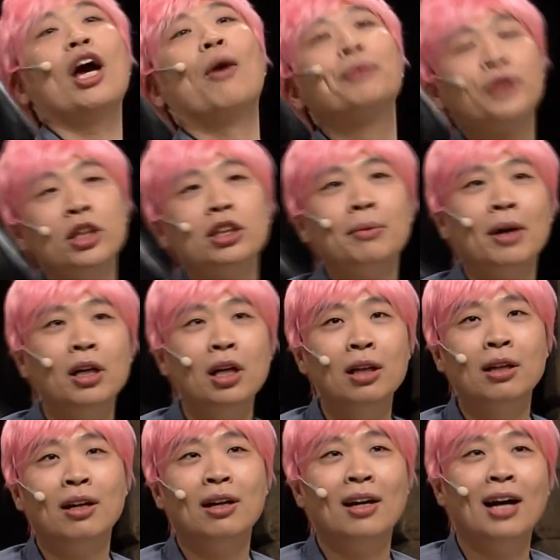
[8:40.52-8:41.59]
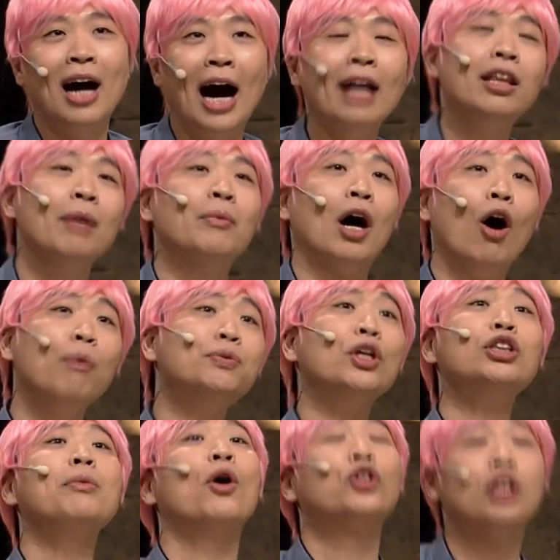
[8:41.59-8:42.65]
이게 없어지면은 안 됩니다.
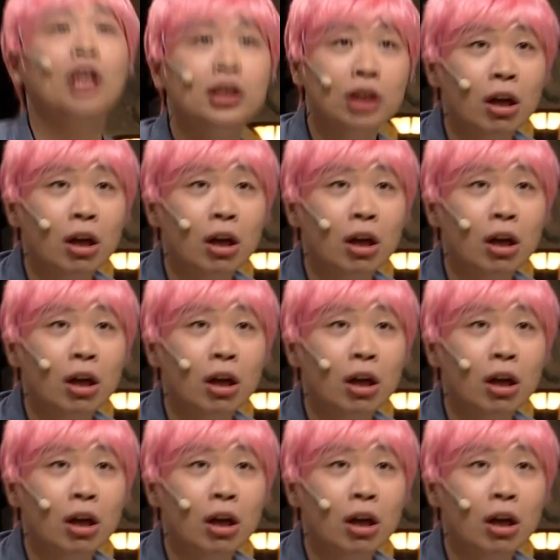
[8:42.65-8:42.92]
없어지면 어떻게